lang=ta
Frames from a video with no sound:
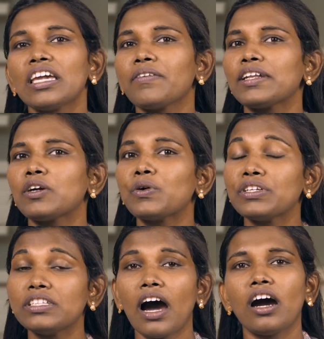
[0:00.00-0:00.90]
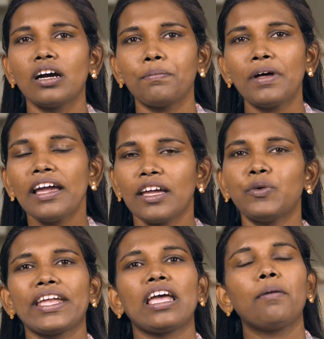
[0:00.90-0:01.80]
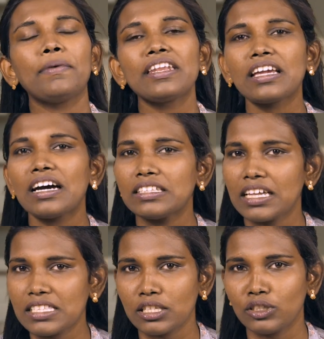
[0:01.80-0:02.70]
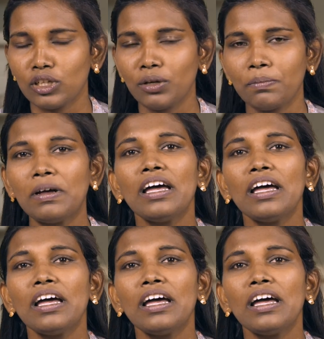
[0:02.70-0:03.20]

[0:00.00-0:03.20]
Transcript: இவருக்கு ஒரு தாகம் என்னுடைய அமெரிக்கா தேசத்திலும்